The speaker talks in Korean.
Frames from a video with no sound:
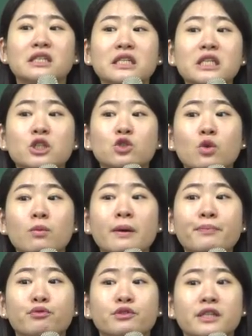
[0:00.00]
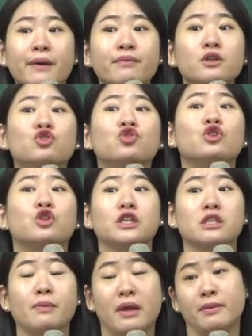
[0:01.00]
그리스도만 붙잡는 주일
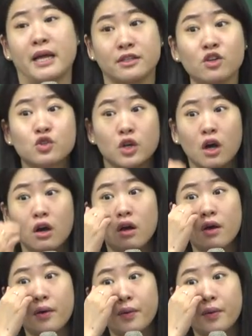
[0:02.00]
되시기 바랍니다. 아셨죠?